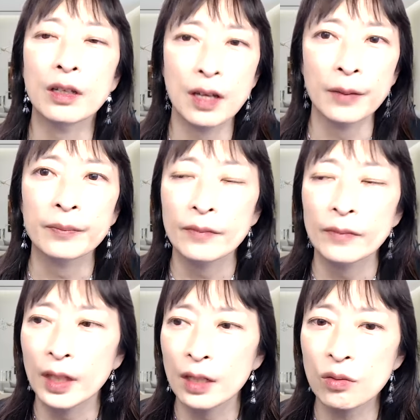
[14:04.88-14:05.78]
らね。
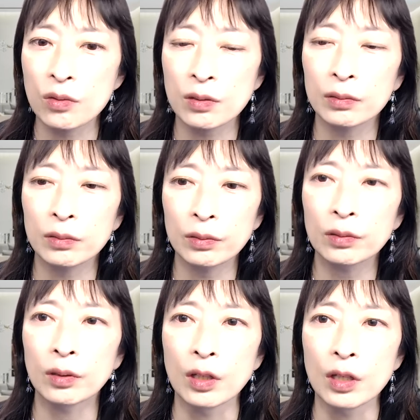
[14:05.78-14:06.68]
でそうする
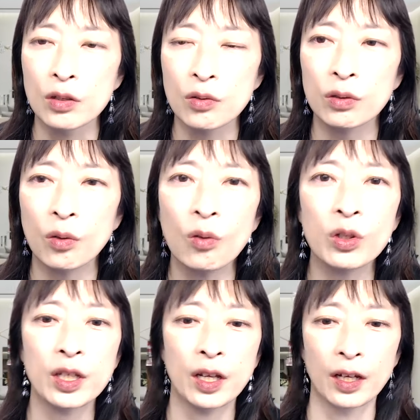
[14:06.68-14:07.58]
と、そういう
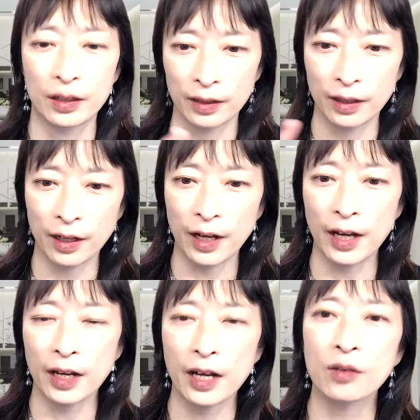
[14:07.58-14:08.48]
大きな
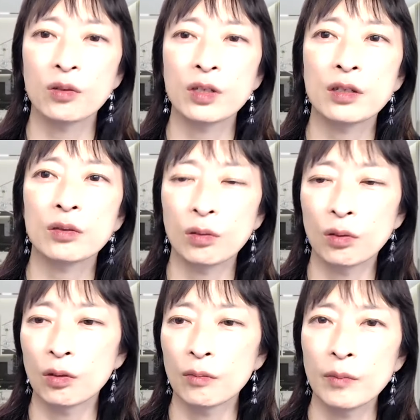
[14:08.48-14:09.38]
会合に行く
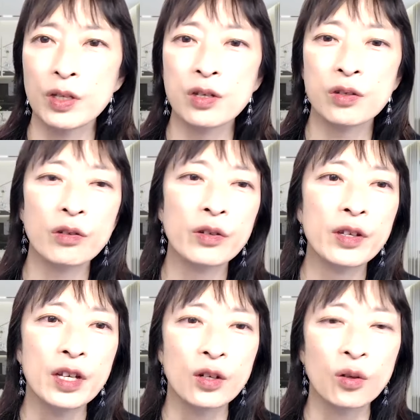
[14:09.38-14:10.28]
と、別にそれを
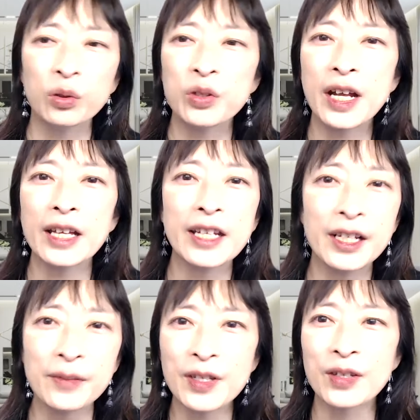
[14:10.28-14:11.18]
ことさらに
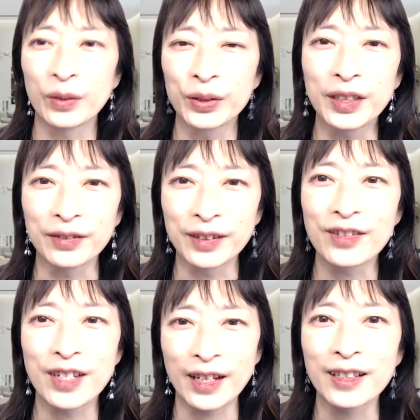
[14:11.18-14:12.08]
やりますよって言って
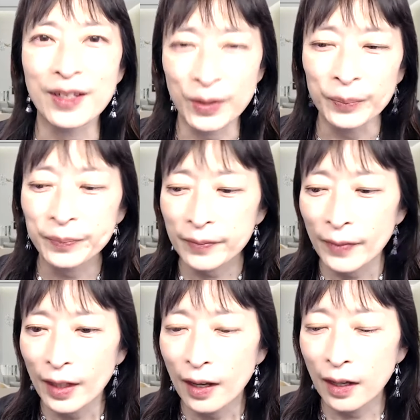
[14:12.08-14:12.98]
るんじゃないですよ。
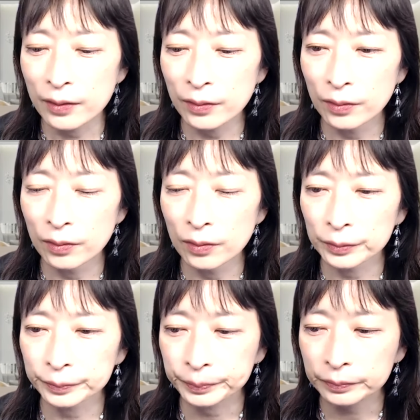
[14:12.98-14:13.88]
あ
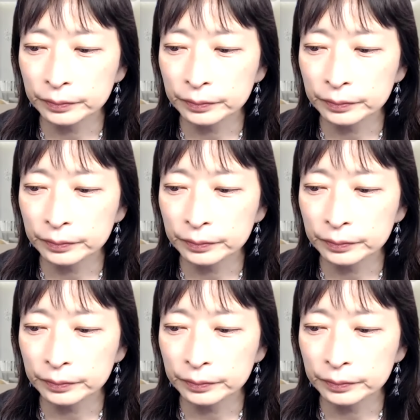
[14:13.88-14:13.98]
の、